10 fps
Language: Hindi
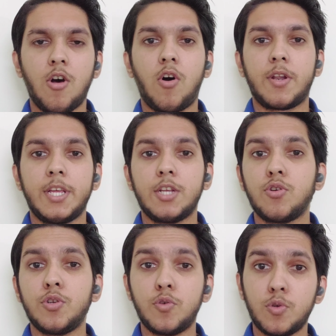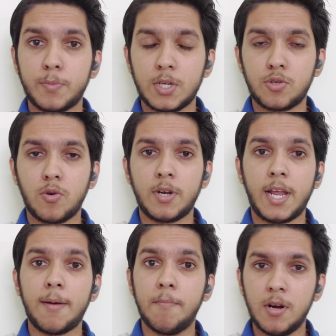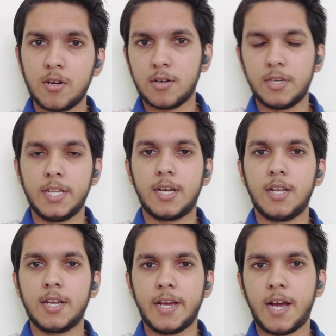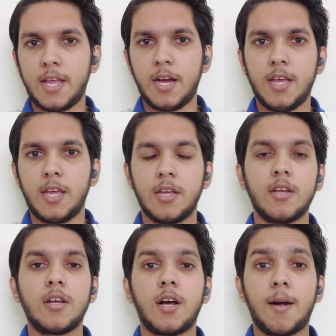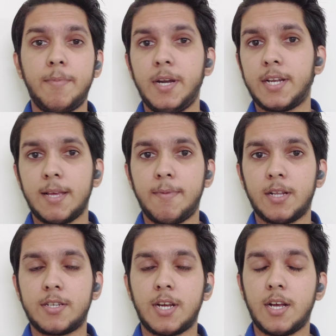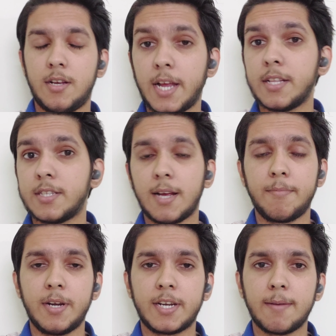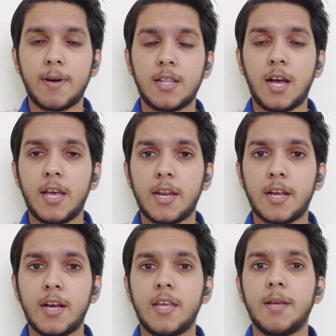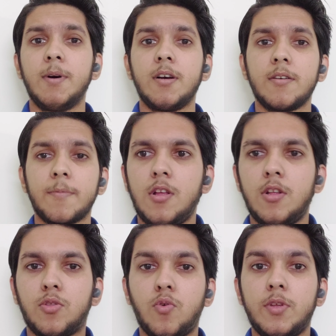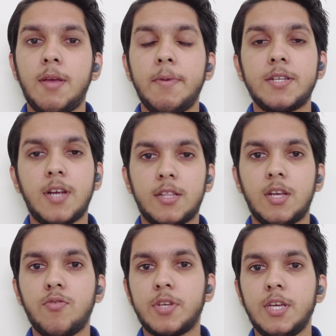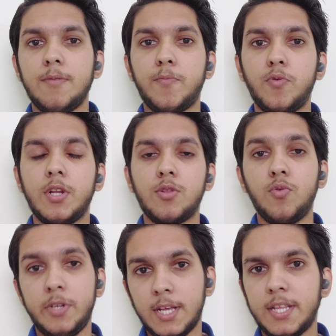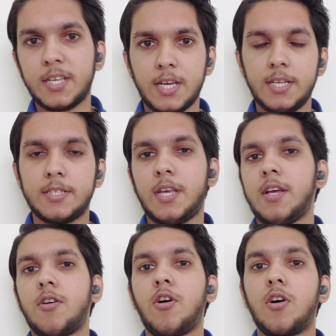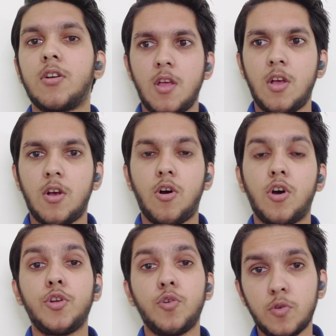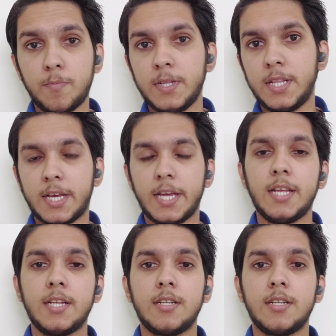और ये जो यूट्यूब का जो नया बग निकल के आया है अपडेट के बाद शायद से अपडेट के बाद आया रहेगा ये बग तो ये मैं चाहता हूँ कि पूरी दुनिया देखे इसे और और यूट्यूब भी देखे